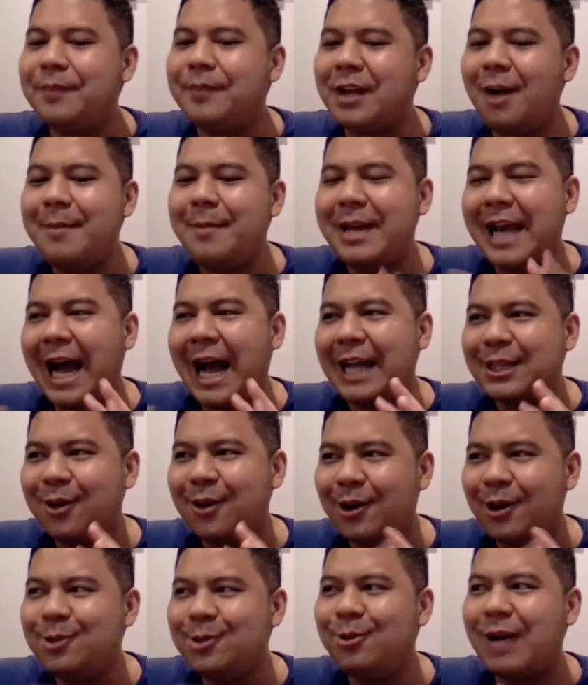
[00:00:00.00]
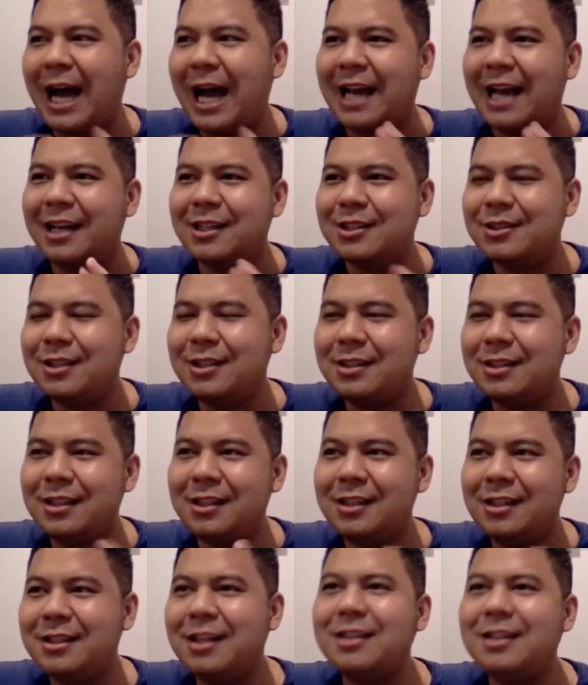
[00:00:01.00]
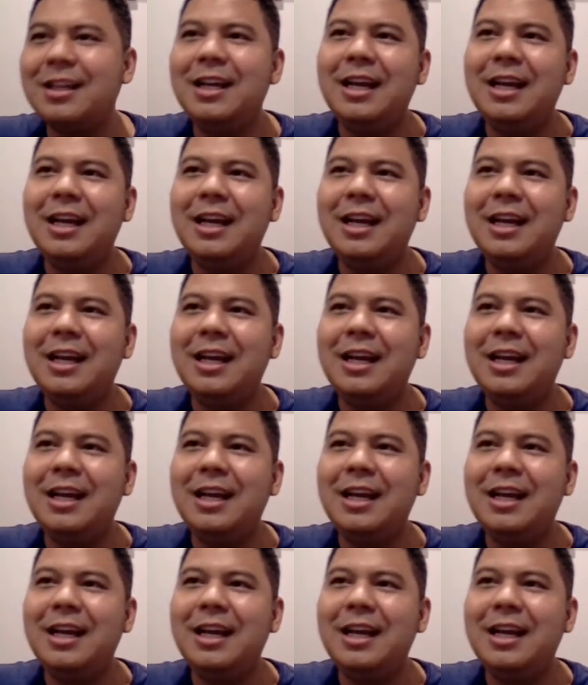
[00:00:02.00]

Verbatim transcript: ก็มีการต่อสู้กันตึ๊ดตึ๊ดตึ๊ด